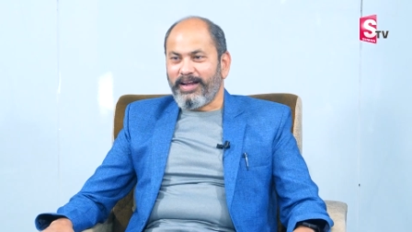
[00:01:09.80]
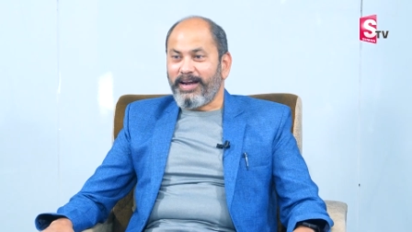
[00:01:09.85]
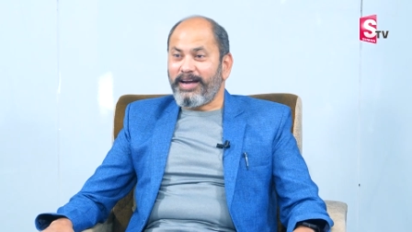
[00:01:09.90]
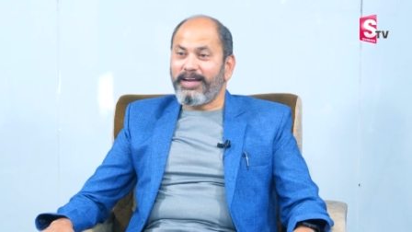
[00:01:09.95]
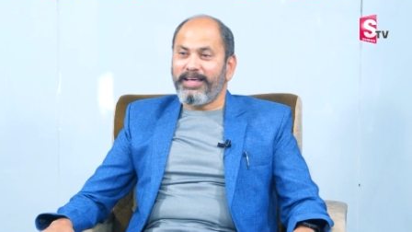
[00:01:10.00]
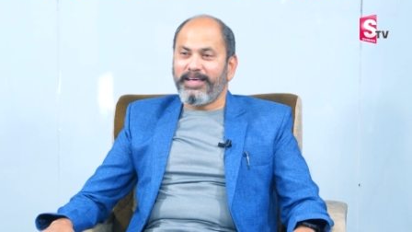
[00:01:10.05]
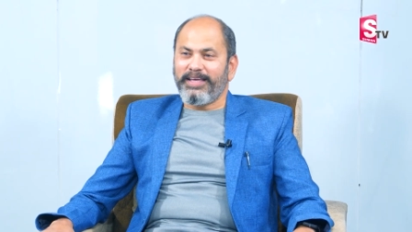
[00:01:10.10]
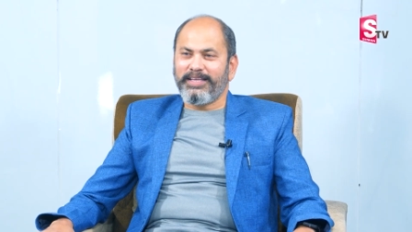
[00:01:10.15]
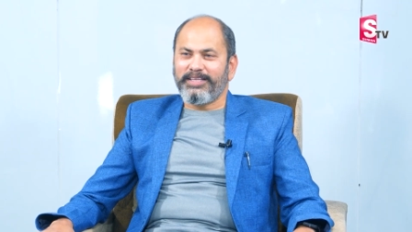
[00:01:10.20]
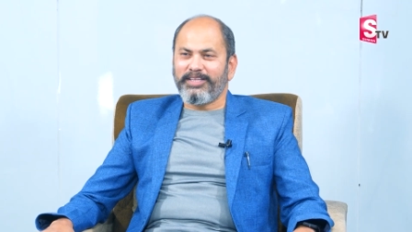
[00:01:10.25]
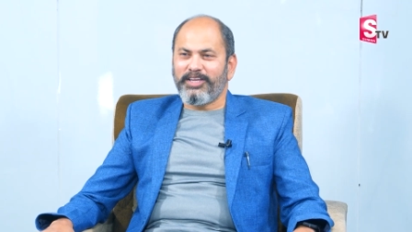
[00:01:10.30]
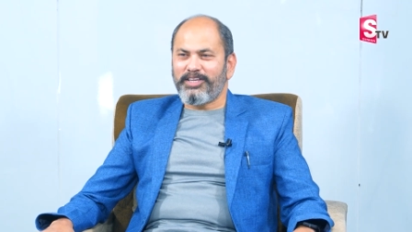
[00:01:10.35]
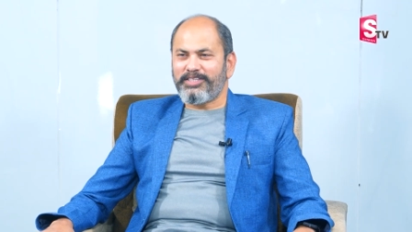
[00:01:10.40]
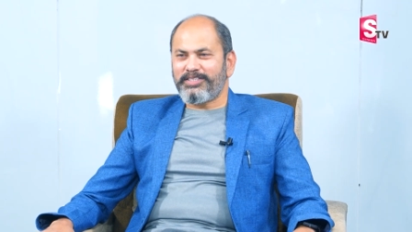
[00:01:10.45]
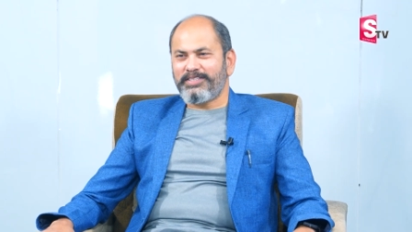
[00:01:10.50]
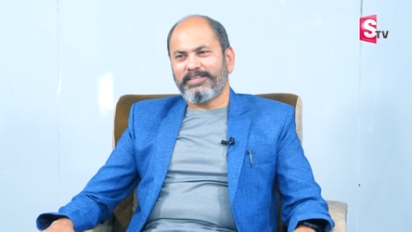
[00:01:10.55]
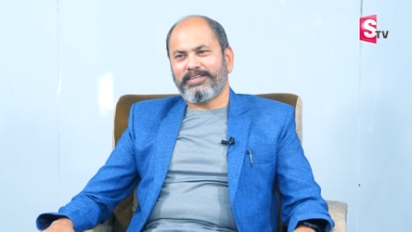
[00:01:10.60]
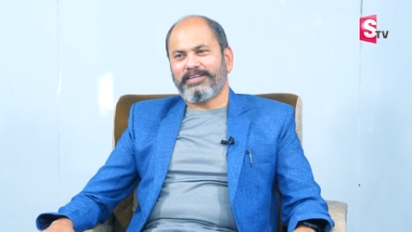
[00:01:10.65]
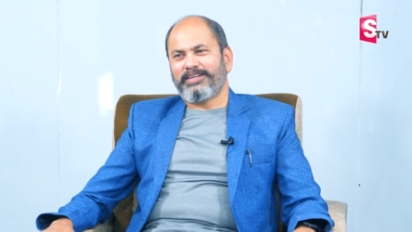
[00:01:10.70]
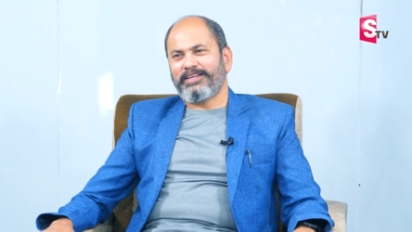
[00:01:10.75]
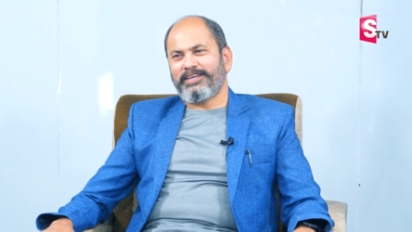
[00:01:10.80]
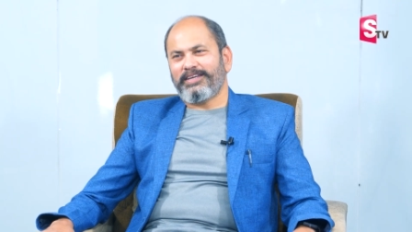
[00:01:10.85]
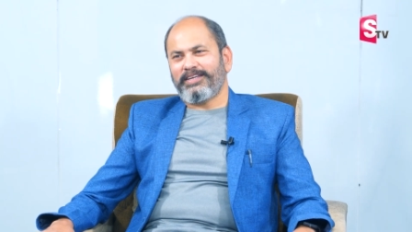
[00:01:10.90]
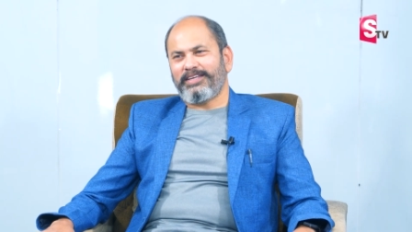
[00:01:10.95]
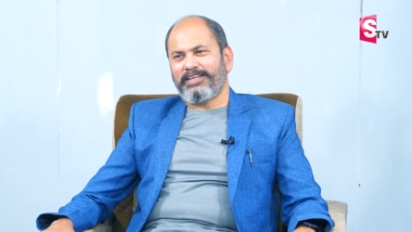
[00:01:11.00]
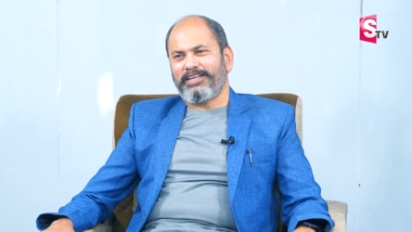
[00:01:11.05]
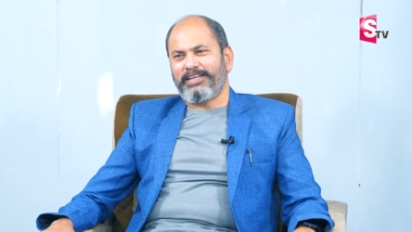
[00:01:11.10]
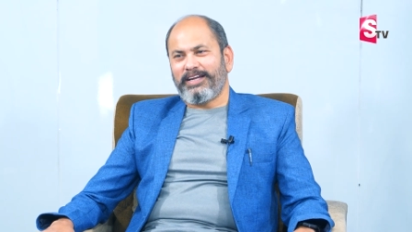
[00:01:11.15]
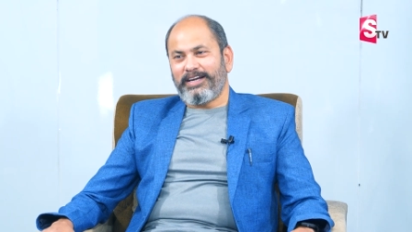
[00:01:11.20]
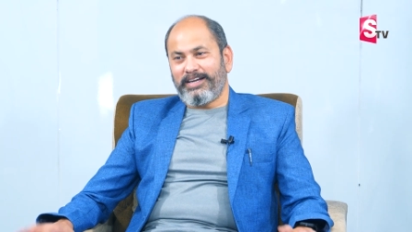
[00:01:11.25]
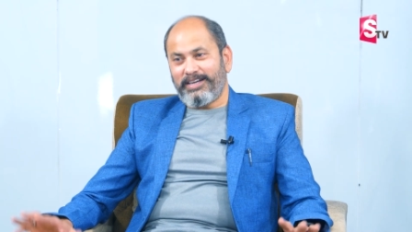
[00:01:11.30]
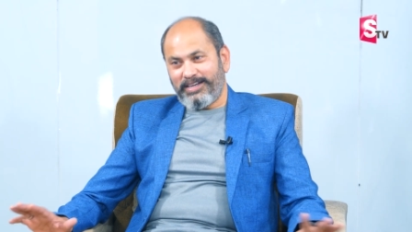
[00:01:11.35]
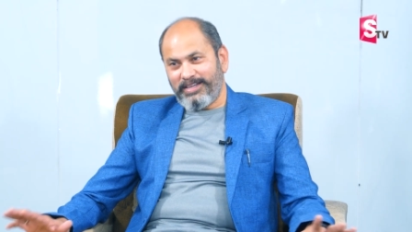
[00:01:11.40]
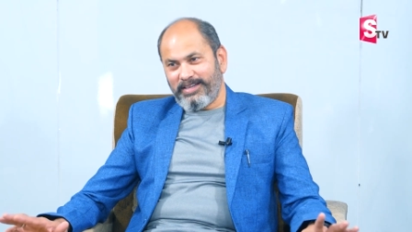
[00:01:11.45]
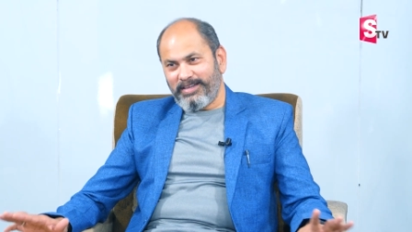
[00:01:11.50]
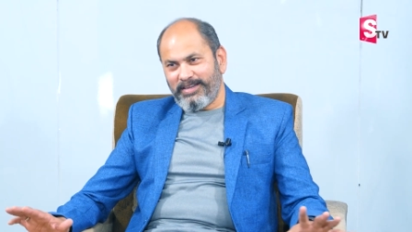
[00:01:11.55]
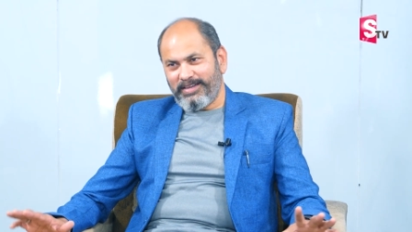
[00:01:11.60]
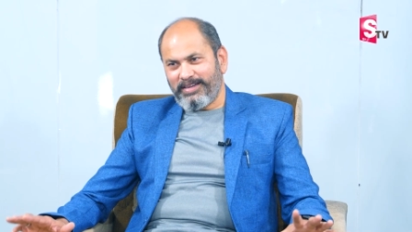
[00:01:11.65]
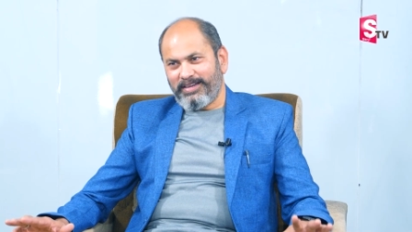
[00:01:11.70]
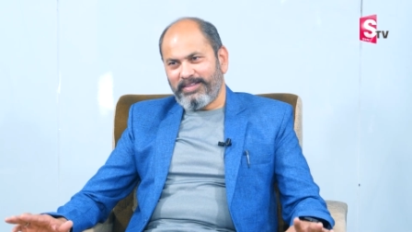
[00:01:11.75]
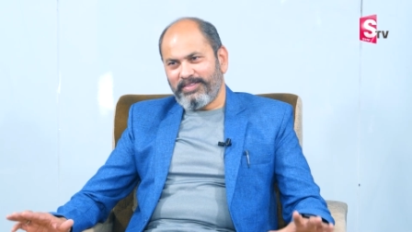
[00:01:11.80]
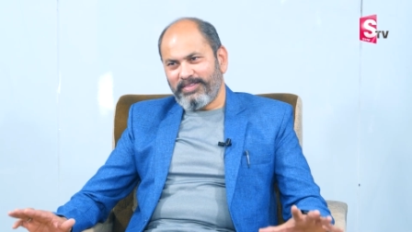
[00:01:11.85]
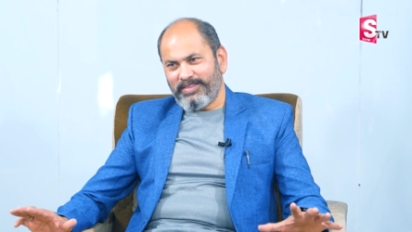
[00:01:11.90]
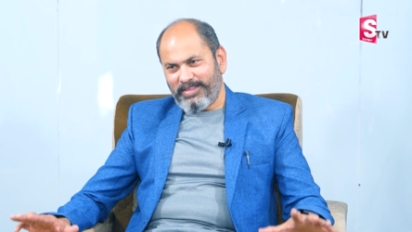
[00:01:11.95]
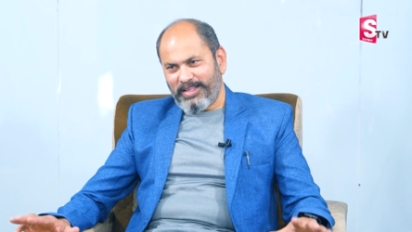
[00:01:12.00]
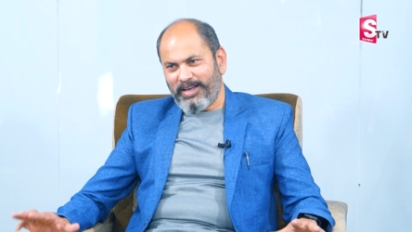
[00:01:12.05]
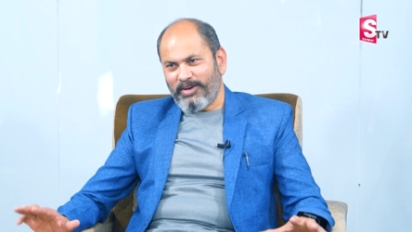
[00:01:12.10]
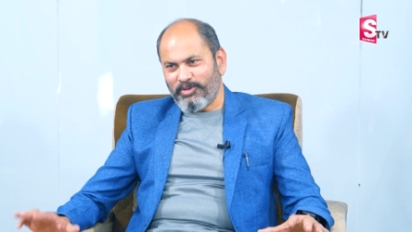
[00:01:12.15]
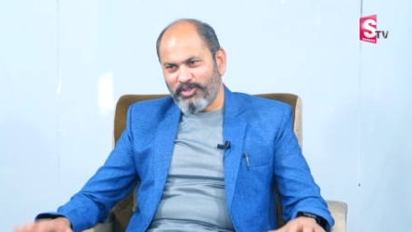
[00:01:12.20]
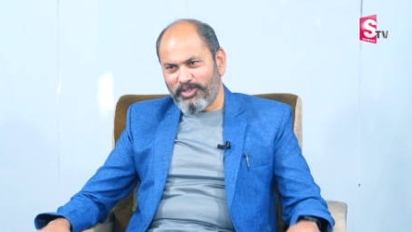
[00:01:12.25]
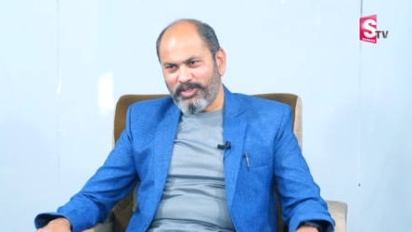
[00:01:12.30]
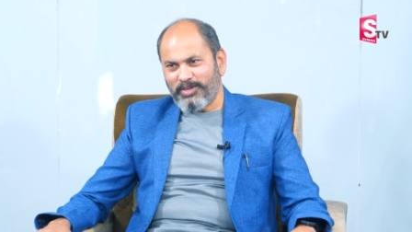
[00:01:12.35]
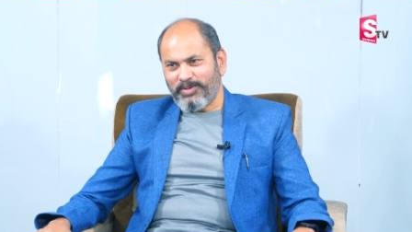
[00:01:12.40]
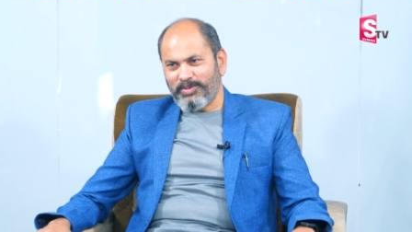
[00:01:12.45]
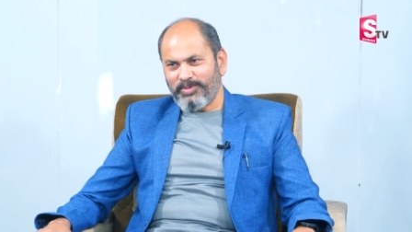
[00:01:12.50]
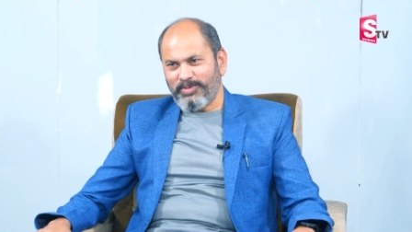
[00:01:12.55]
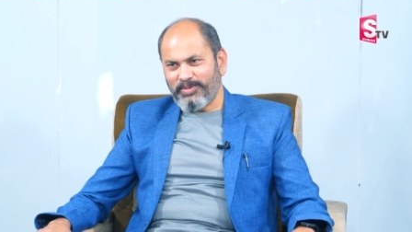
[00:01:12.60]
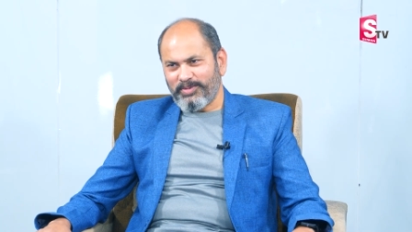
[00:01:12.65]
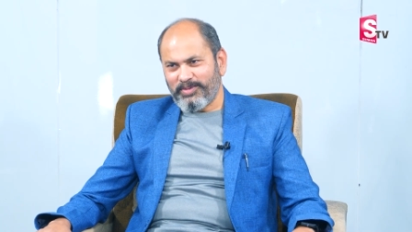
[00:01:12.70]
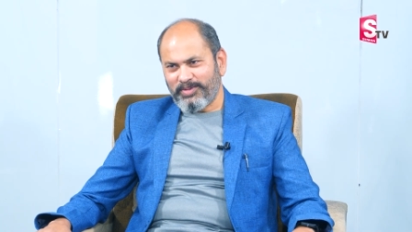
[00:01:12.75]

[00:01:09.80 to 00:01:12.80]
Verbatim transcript: ఎండ ఏం చేస్తుందంటే ఈ ఎండ అవసరం